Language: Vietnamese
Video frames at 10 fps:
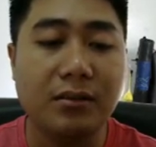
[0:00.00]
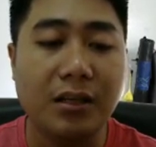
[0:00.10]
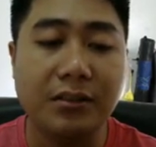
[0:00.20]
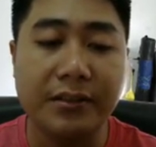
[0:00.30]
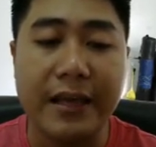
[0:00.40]

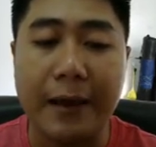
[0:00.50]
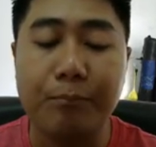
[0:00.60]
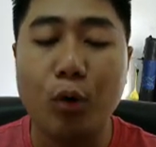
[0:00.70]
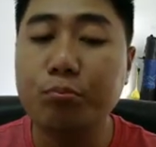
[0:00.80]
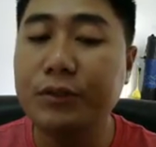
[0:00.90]
thì được
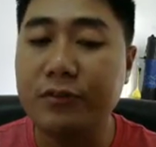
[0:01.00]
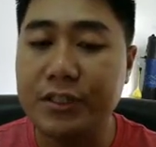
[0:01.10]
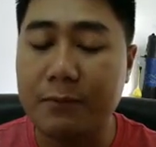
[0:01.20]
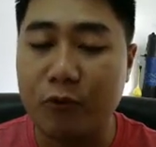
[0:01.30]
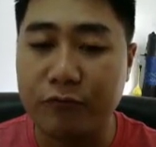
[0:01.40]
giảm 40%
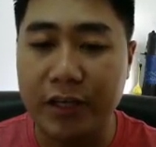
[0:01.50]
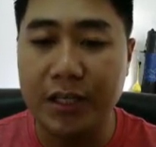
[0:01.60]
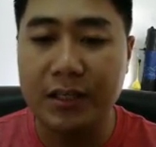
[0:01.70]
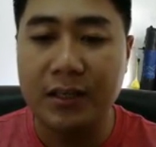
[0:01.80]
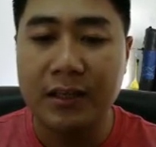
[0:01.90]
học
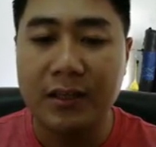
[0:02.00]
phí